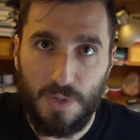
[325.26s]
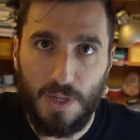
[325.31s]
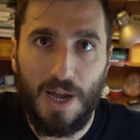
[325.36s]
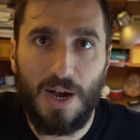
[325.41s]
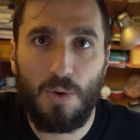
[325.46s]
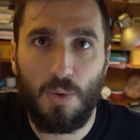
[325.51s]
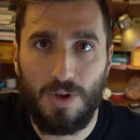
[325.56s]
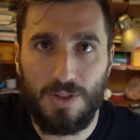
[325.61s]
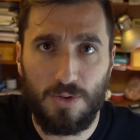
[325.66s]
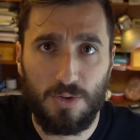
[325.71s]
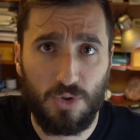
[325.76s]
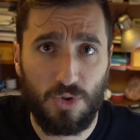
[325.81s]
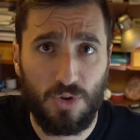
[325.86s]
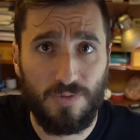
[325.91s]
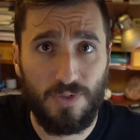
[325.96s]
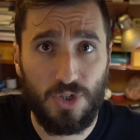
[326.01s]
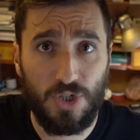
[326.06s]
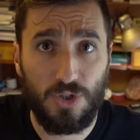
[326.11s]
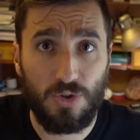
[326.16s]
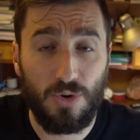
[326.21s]
a quando sono
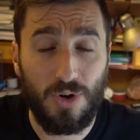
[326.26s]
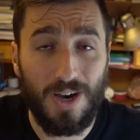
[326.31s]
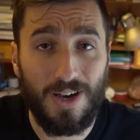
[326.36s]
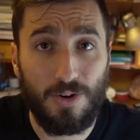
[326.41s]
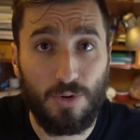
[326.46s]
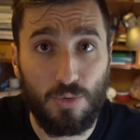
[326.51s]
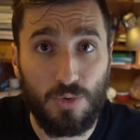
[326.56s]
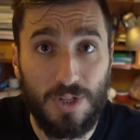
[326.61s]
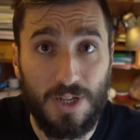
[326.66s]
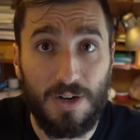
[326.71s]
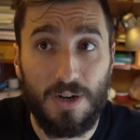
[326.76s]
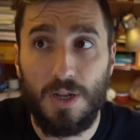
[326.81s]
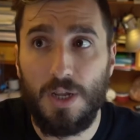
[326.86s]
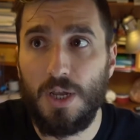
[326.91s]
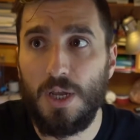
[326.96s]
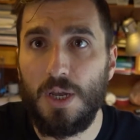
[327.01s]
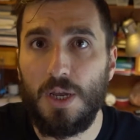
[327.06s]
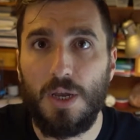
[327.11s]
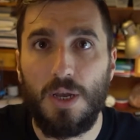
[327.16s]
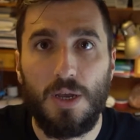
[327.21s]
vicino al router
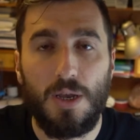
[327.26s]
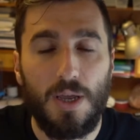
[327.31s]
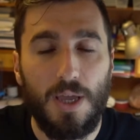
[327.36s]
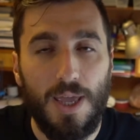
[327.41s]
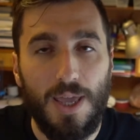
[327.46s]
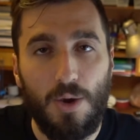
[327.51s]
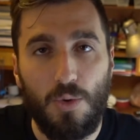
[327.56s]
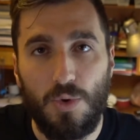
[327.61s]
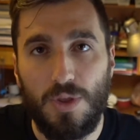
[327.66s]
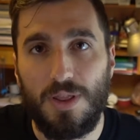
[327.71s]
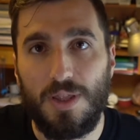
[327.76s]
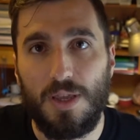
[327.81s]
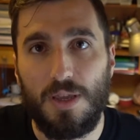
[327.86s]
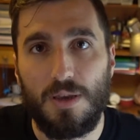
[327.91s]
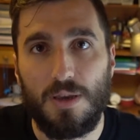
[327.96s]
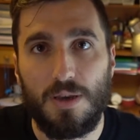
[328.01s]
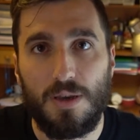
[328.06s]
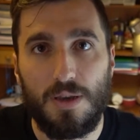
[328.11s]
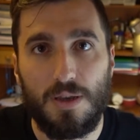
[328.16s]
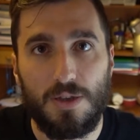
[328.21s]
e
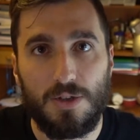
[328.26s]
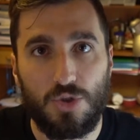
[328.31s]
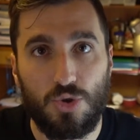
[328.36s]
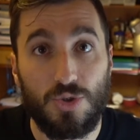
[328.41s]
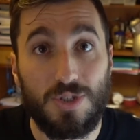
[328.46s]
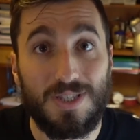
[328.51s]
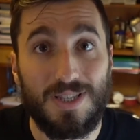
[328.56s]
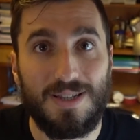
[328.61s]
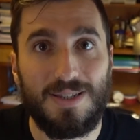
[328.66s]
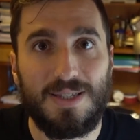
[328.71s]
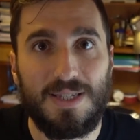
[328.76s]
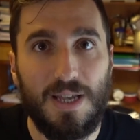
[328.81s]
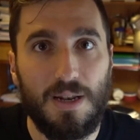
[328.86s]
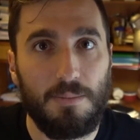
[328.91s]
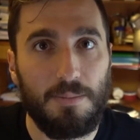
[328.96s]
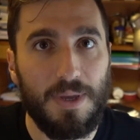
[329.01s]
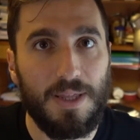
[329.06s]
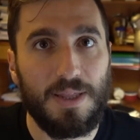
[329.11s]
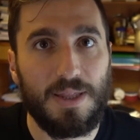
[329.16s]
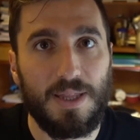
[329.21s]
quindi
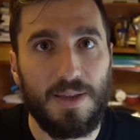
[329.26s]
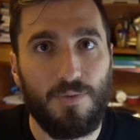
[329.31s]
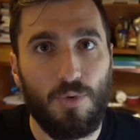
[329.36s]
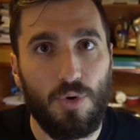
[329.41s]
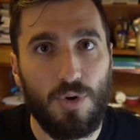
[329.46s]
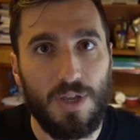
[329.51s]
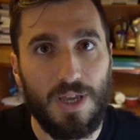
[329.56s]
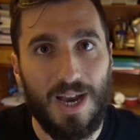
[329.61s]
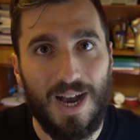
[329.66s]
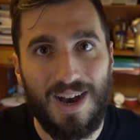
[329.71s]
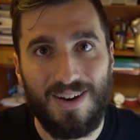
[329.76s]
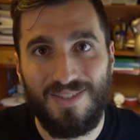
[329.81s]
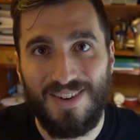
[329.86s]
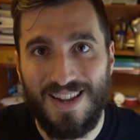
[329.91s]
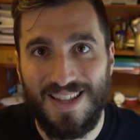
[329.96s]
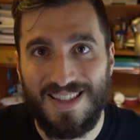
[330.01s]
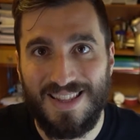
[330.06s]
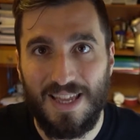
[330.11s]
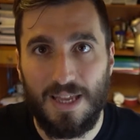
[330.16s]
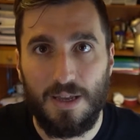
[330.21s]
sostanzialmente voi
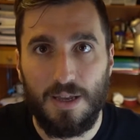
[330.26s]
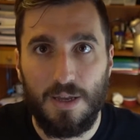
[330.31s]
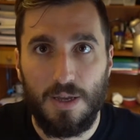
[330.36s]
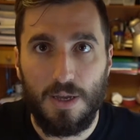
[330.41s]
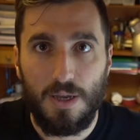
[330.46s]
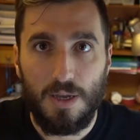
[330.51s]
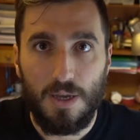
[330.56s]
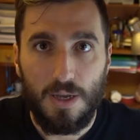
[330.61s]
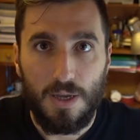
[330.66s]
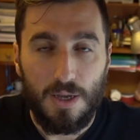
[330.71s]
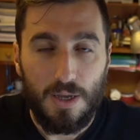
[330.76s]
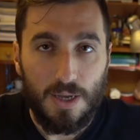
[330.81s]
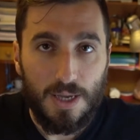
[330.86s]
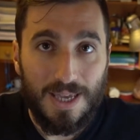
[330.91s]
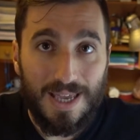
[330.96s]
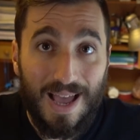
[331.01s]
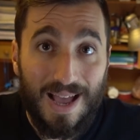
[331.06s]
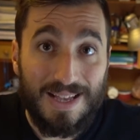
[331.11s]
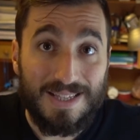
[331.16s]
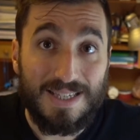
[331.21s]
avrete
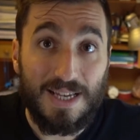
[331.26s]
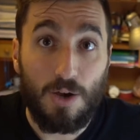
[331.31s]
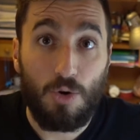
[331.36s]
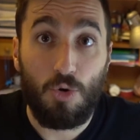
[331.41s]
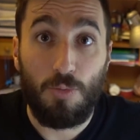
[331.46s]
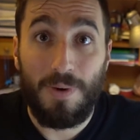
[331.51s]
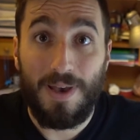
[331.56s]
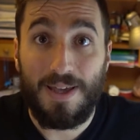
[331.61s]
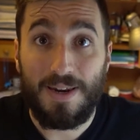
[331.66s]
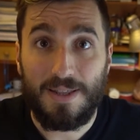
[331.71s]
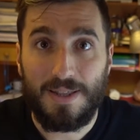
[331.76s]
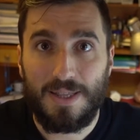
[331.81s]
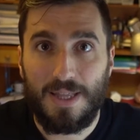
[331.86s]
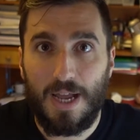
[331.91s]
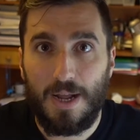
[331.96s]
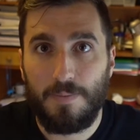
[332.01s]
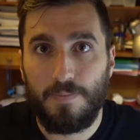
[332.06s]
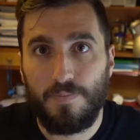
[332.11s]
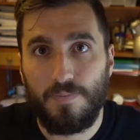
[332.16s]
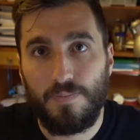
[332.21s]
casa
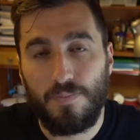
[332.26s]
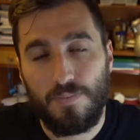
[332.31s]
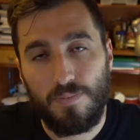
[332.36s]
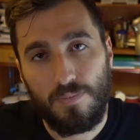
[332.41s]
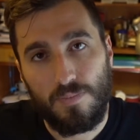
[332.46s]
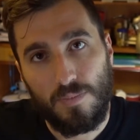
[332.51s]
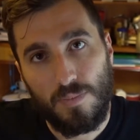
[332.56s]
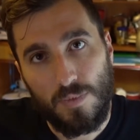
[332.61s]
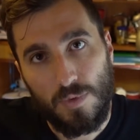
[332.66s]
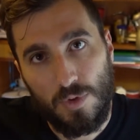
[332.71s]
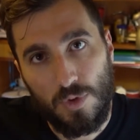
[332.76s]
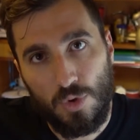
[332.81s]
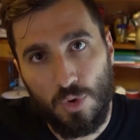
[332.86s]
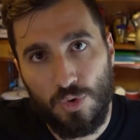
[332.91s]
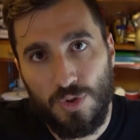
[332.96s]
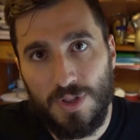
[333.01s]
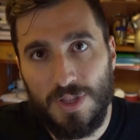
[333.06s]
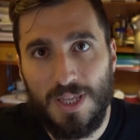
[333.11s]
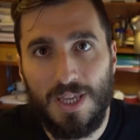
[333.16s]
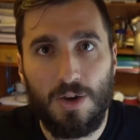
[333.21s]
coperta
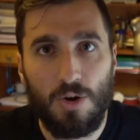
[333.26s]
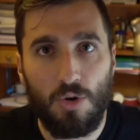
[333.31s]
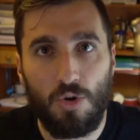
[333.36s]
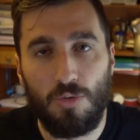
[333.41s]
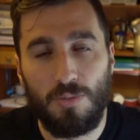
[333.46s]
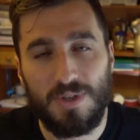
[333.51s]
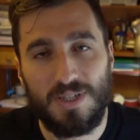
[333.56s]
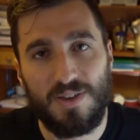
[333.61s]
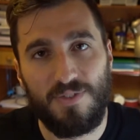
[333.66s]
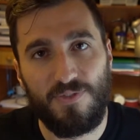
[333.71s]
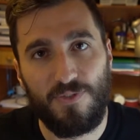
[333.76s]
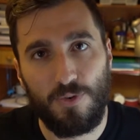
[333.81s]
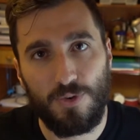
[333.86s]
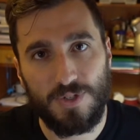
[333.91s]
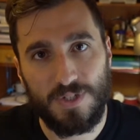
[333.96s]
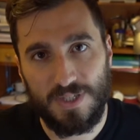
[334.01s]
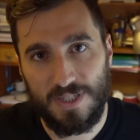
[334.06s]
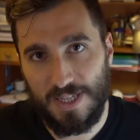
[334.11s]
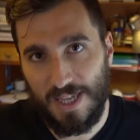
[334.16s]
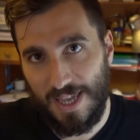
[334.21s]
non dico come se
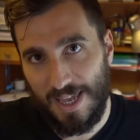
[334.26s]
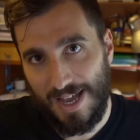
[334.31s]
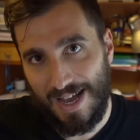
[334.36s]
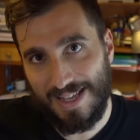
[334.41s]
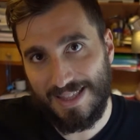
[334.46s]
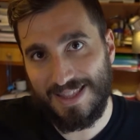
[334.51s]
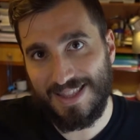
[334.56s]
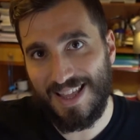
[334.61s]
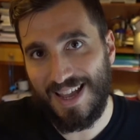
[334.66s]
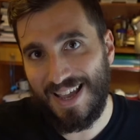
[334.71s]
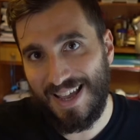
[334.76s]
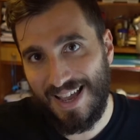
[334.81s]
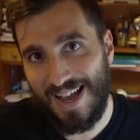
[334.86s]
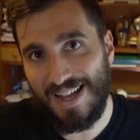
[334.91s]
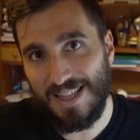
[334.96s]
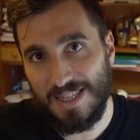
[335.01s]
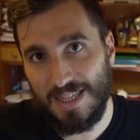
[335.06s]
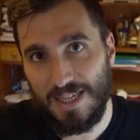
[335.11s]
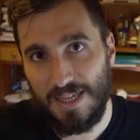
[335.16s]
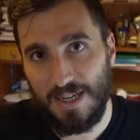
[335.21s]
foste
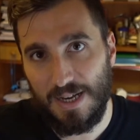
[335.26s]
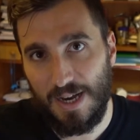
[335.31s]
attaccati